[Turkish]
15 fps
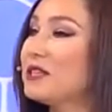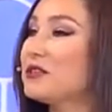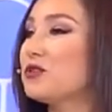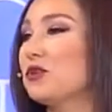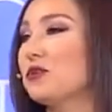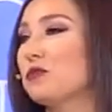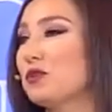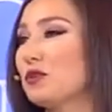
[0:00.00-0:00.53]
biz de
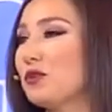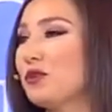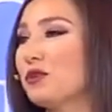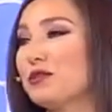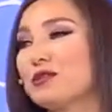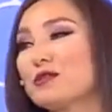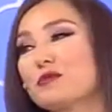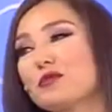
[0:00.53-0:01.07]
çok mutlu
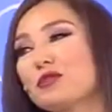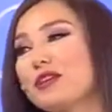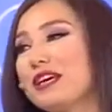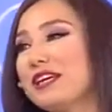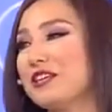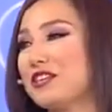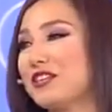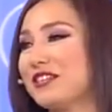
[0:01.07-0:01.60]
oluruz. Bunu
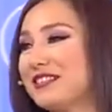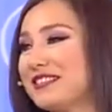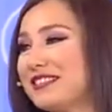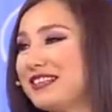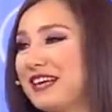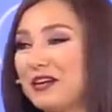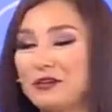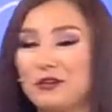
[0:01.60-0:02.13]

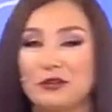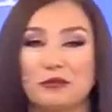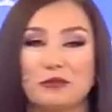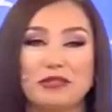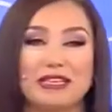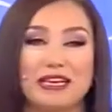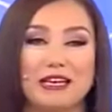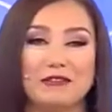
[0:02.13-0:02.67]
geliştirsinler ne olur.
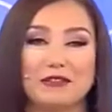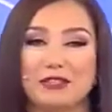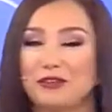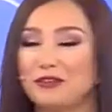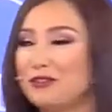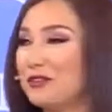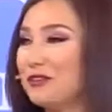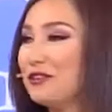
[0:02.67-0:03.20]
Bir
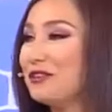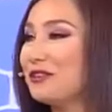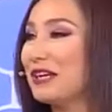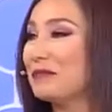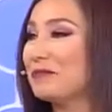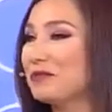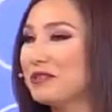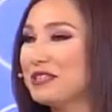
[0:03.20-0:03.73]
televizyoncu
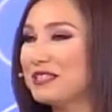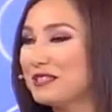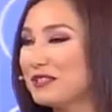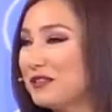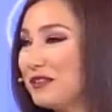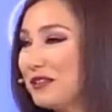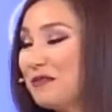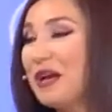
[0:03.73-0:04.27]
olarak bunu
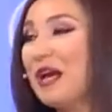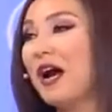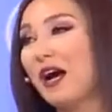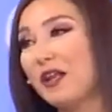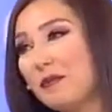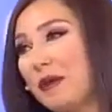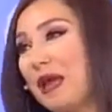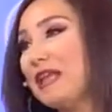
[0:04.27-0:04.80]
istiyorum.
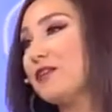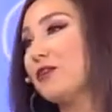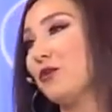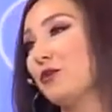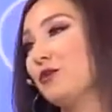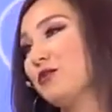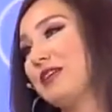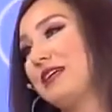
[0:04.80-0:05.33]
Hani belki
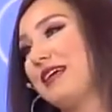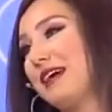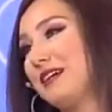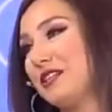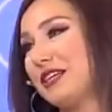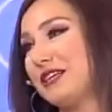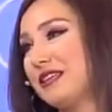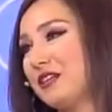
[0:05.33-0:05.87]
olur da
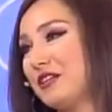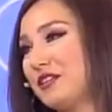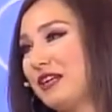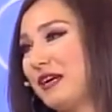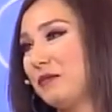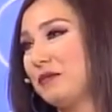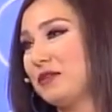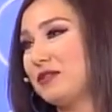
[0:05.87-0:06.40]

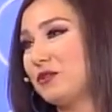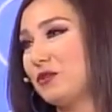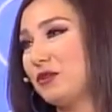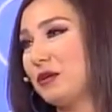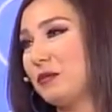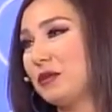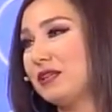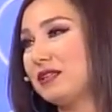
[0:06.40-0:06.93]
gerçekleştiren birisi
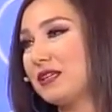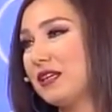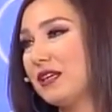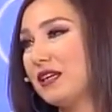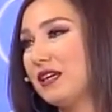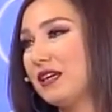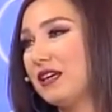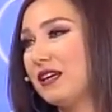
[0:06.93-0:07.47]
olabilir. Belki de
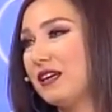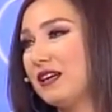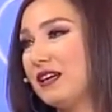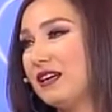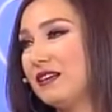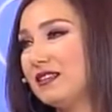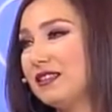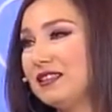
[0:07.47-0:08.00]
vardır.
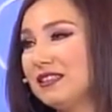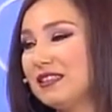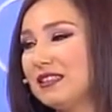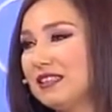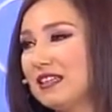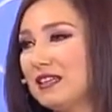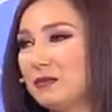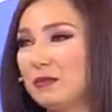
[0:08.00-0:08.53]
Bakmak ha?
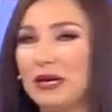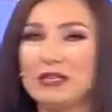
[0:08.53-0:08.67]
lazım.